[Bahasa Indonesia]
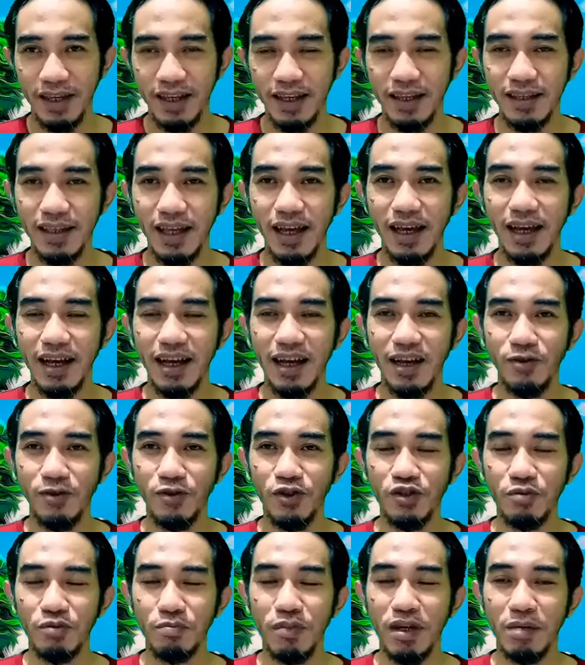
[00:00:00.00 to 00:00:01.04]
Kita
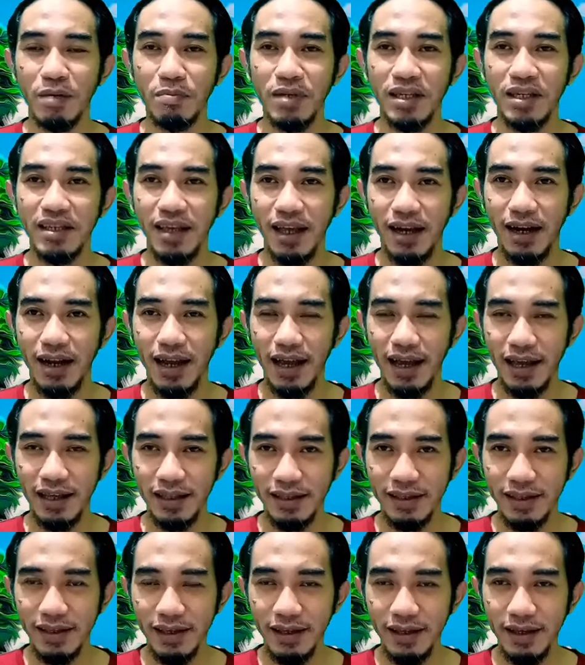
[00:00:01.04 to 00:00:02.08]
harus berbesar
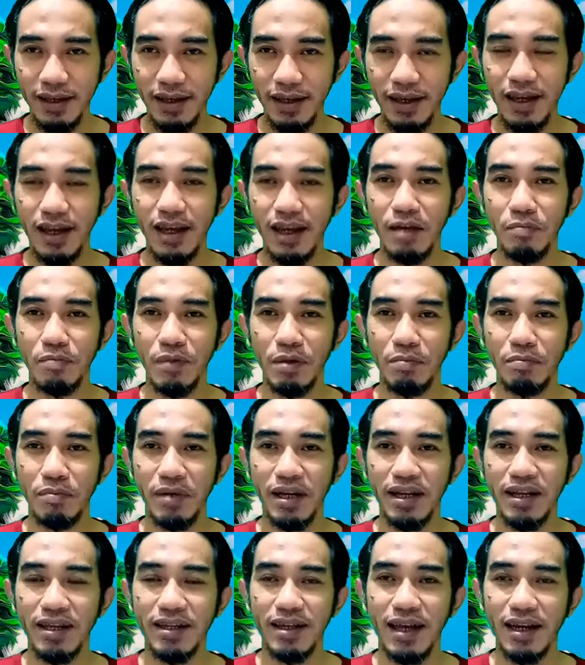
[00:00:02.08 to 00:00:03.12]
hati
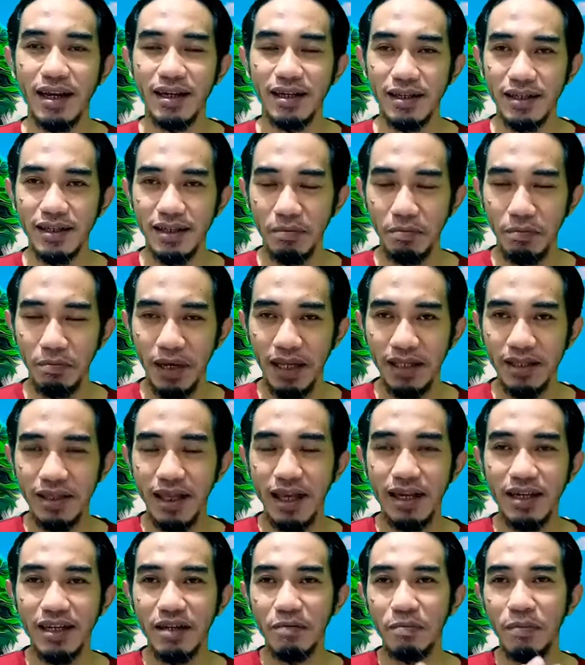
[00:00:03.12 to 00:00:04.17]
memberikan
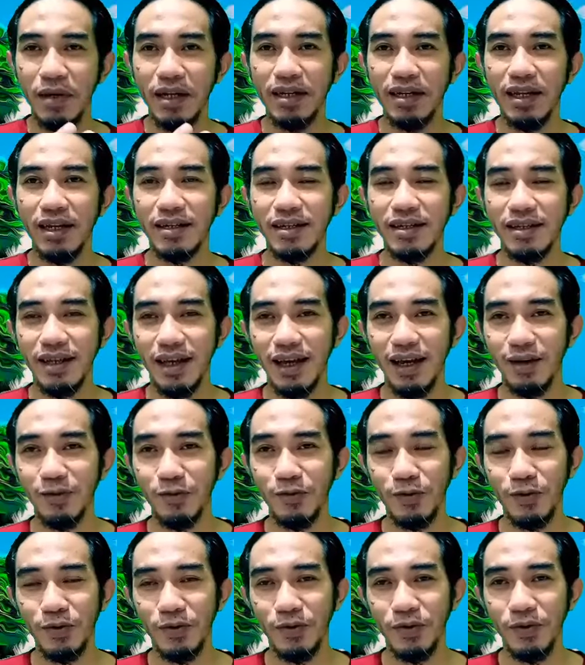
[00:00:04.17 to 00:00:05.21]
kesempatan kepada dia
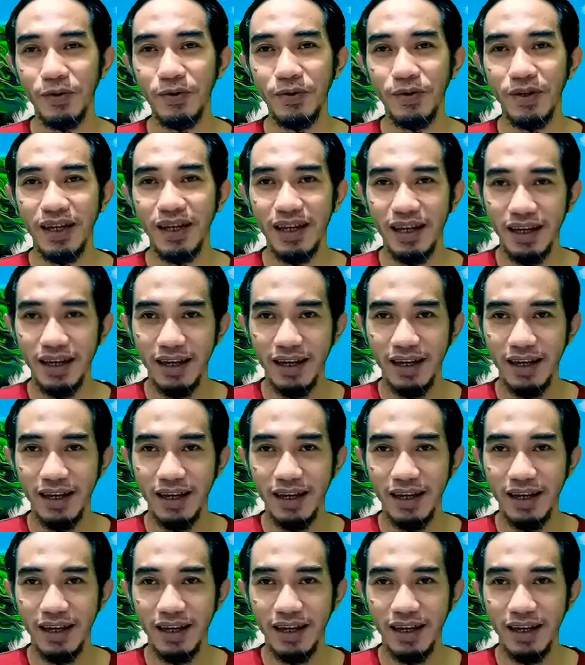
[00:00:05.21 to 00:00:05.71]
untuk